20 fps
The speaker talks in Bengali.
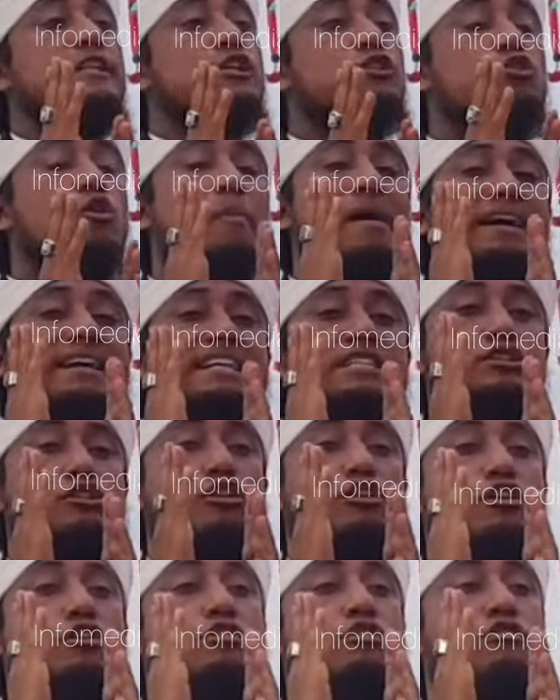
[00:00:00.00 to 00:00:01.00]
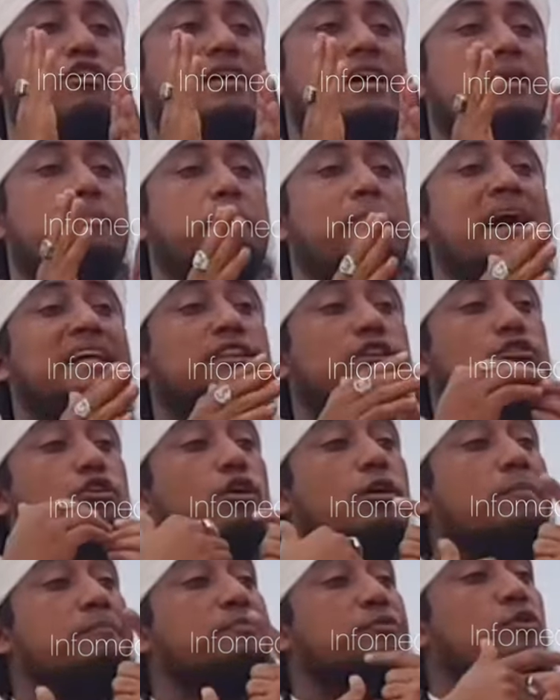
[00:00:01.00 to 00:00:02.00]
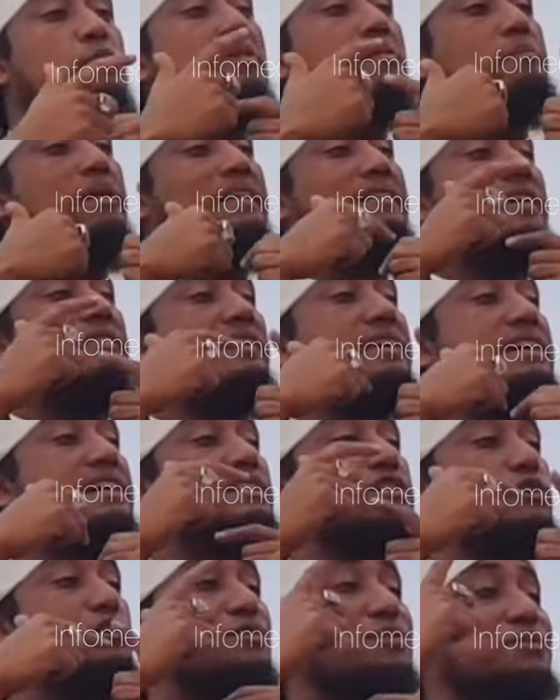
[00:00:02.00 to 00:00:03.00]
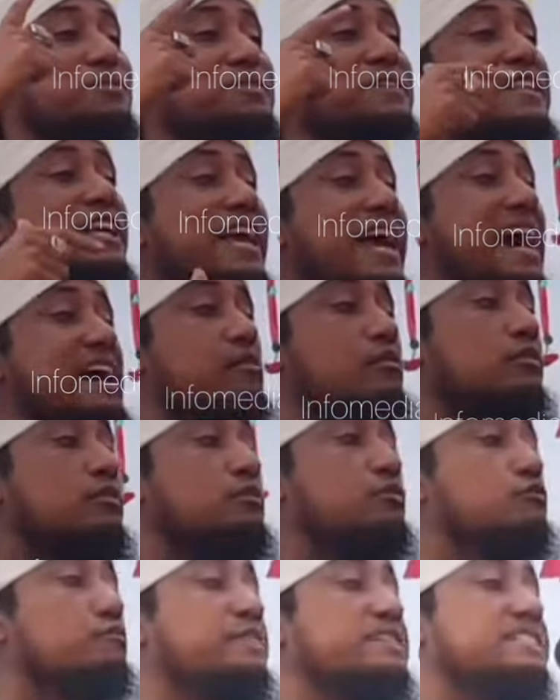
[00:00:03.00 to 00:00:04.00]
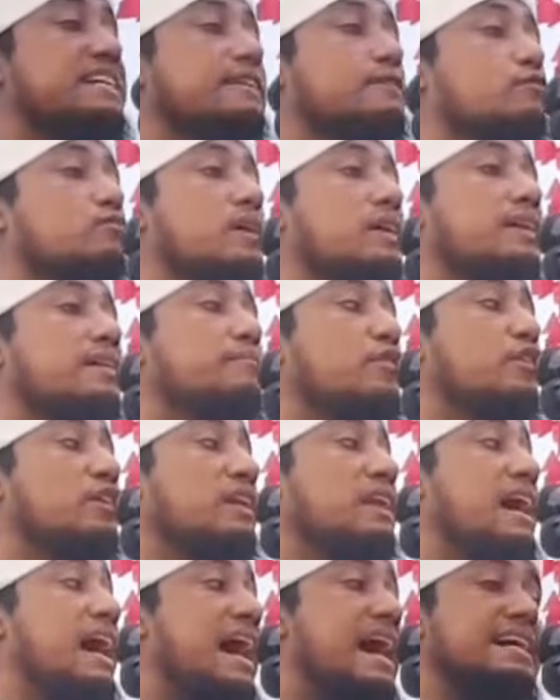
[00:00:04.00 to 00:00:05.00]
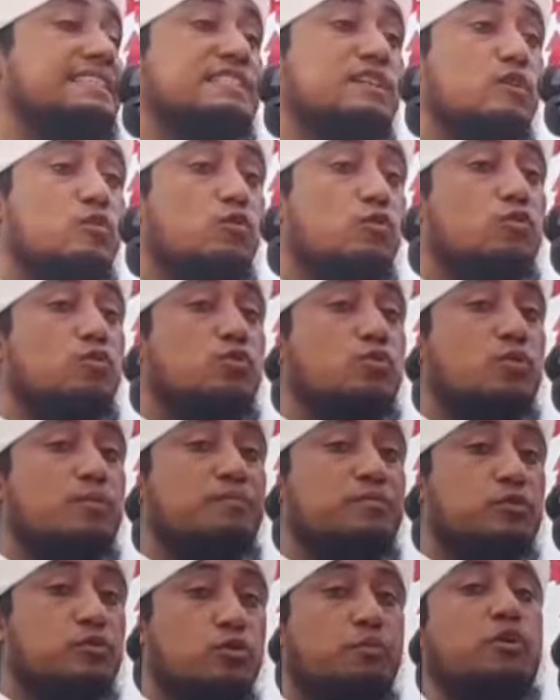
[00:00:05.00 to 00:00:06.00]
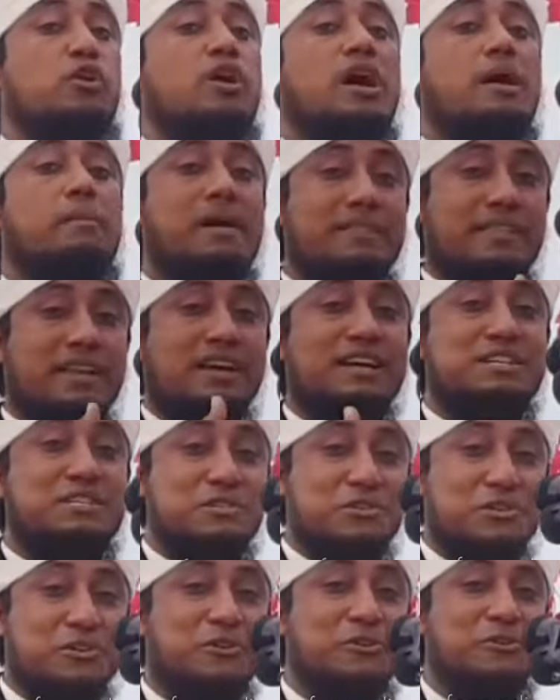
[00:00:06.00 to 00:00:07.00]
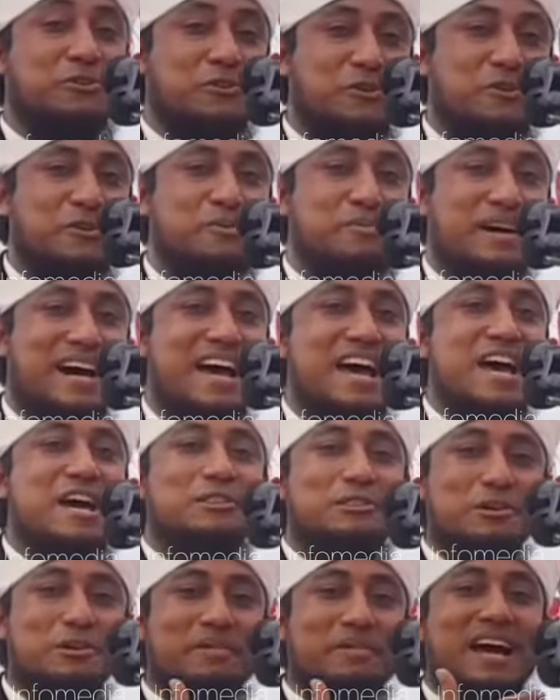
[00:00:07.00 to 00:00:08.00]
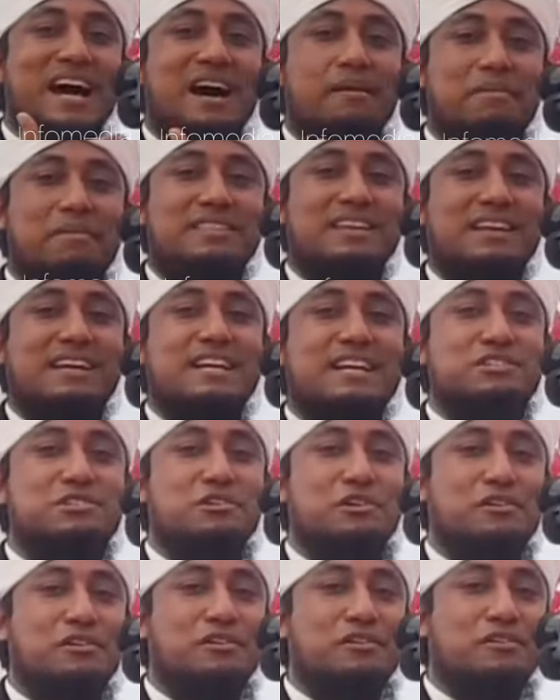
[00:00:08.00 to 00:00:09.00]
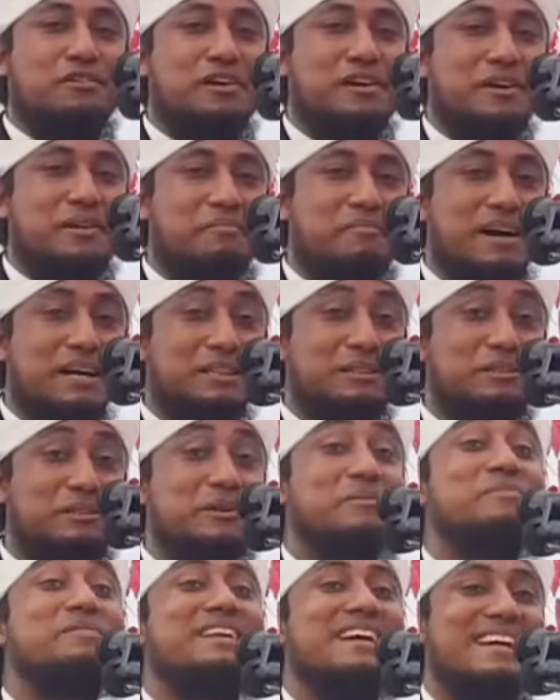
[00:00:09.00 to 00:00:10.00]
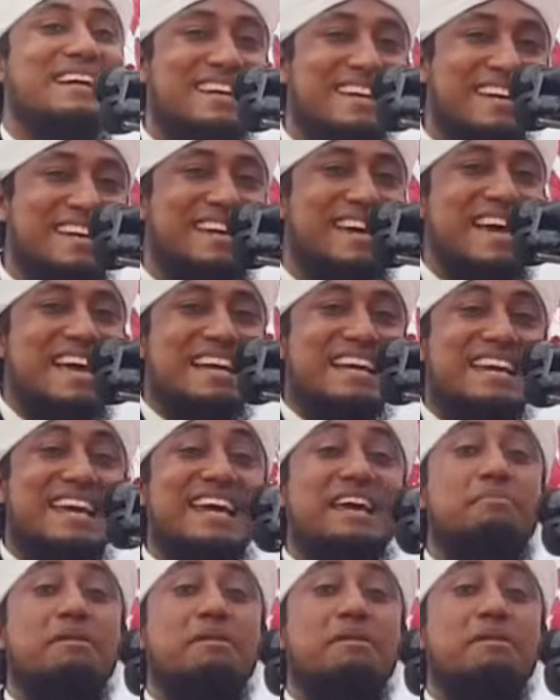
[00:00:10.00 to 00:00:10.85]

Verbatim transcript: পীর সাহেব ফয়েজিয়া দরবার শরীফ ব্রাহ্মণবাড়িয়া প্রধান বক্তা মাওলানা আবু আয়ুব আনসারি সভাপতি হজরত শাহজালা রহমতুল্লা আলাহি মোবাল্লিক ফোরাম